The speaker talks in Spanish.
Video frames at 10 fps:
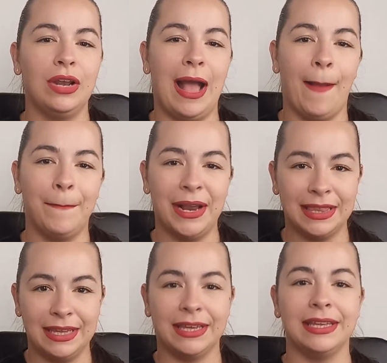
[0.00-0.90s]
las
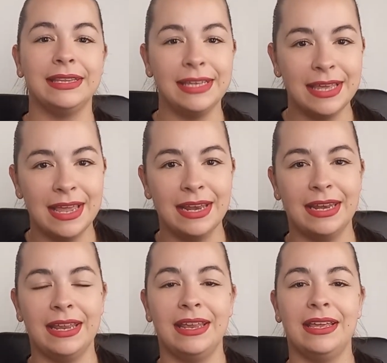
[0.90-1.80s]
partes que
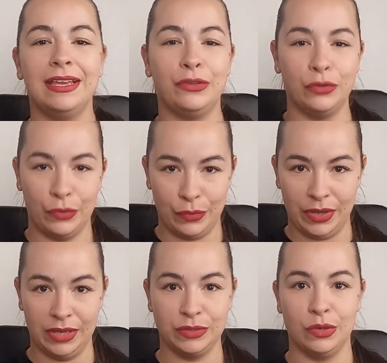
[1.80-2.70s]
tiene y todo
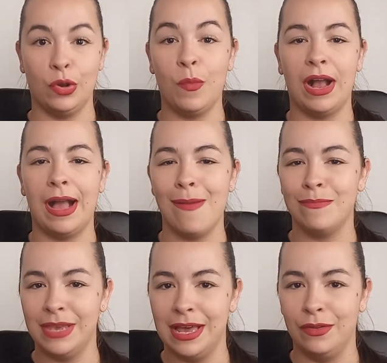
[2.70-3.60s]
eso, cómo ha
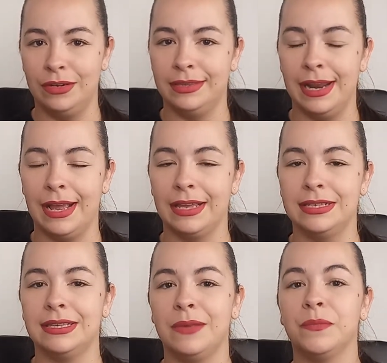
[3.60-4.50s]
cambiado el traje
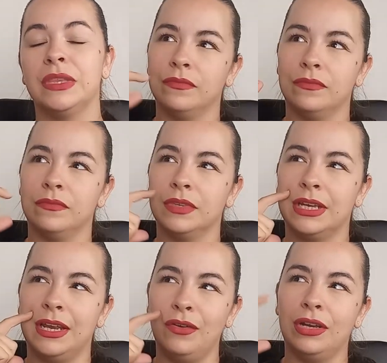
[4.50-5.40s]
en sí.
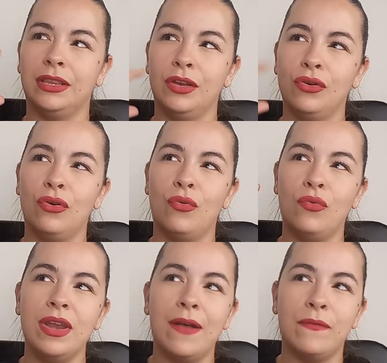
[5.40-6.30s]
Creo que tengo
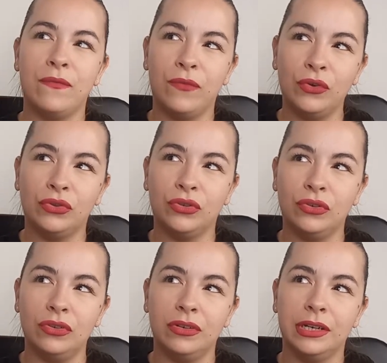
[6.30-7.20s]
una
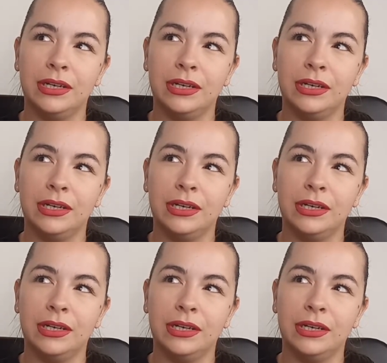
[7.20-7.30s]
foto